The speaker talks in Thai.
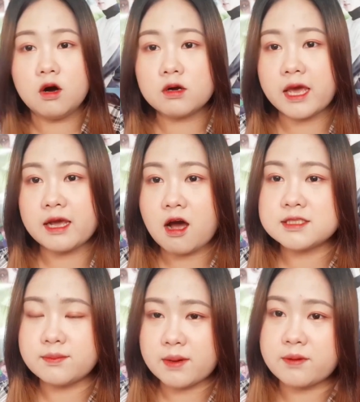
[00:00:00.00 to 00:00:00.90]
โอเคก็
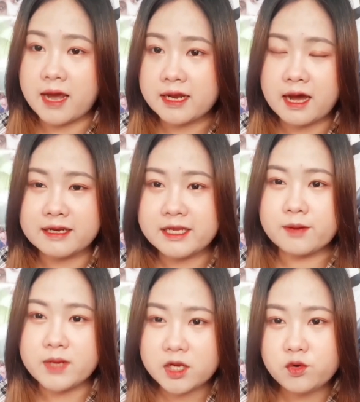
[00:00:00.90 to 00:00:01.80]
สำหรับใครนะคะที่
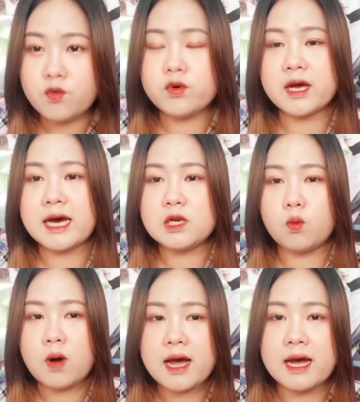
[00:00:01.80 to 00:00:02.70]
ยังไม่ได้ดูนะคะหรื
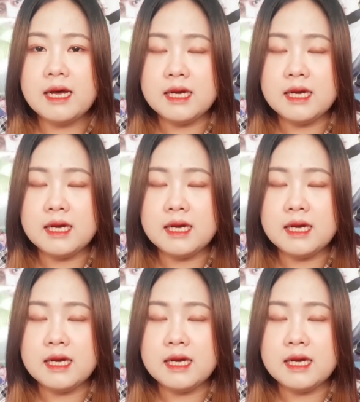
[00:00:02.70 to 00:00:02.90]
อว่า